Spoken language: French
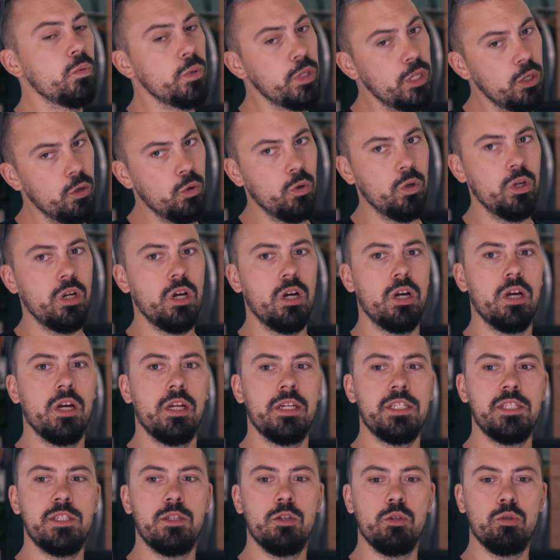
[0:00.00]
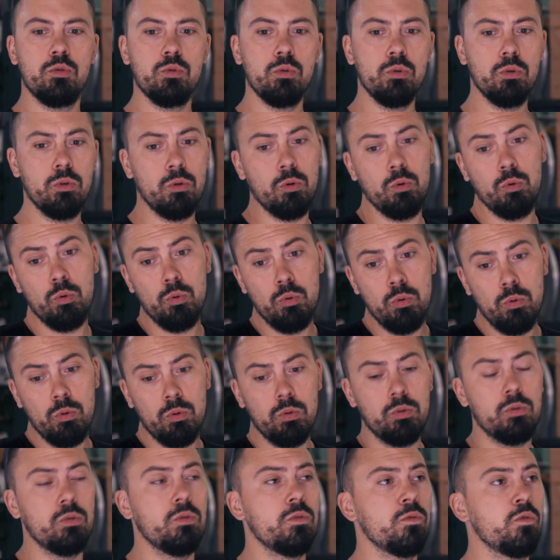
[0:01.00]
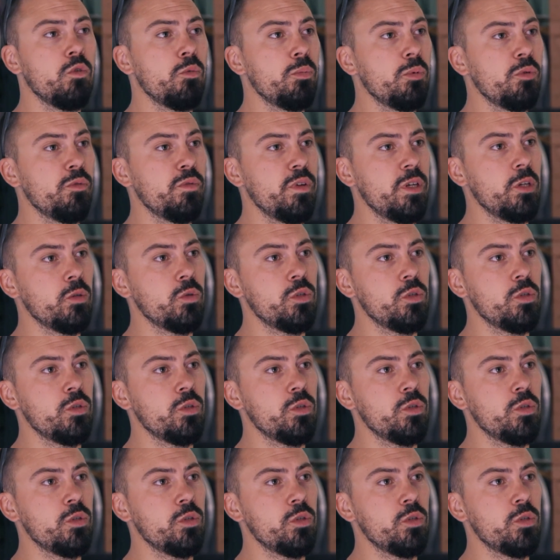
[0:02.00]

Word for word: Oui, on organise des tours où vous pouvez